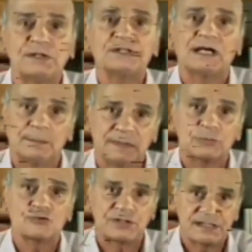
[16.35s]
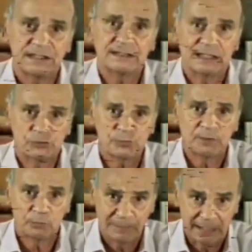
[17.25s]
medicamentos receitados
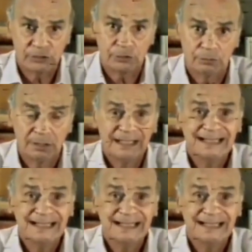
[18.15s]
pelo médico.